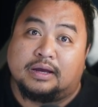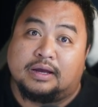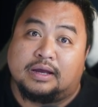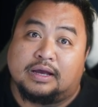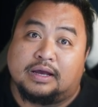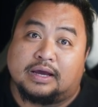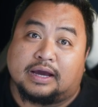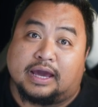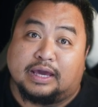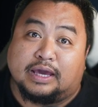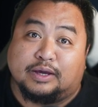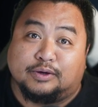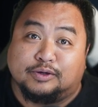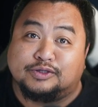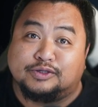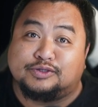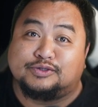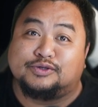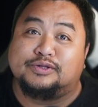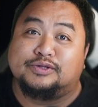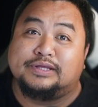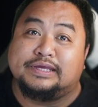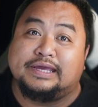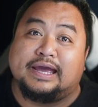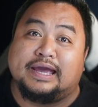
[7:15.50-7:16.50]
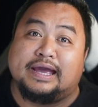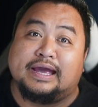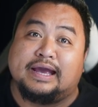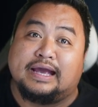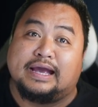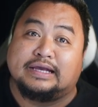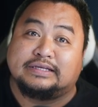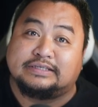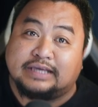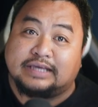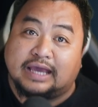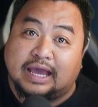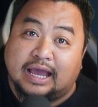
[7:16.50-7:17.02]
kay gusto niya nga
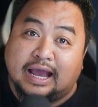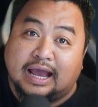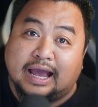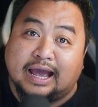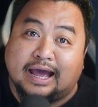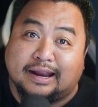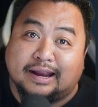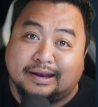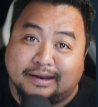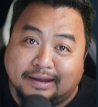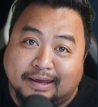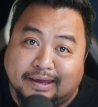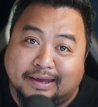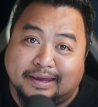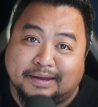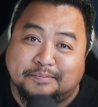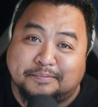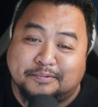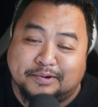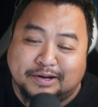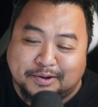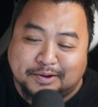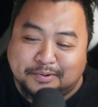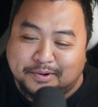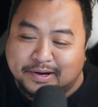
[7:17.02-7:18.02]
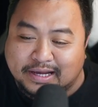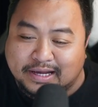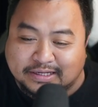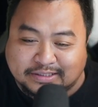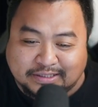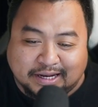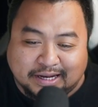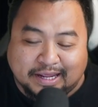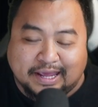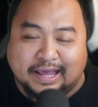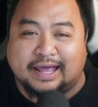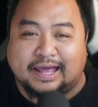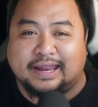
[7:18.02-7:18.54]
siya ang hari munang wala
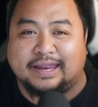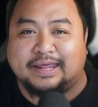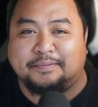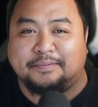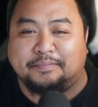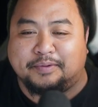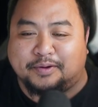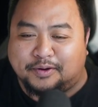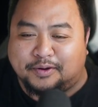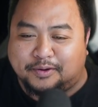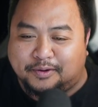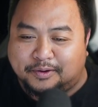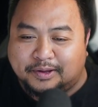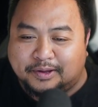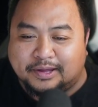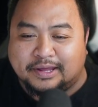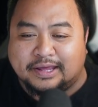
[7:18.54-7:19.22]
sila hari pero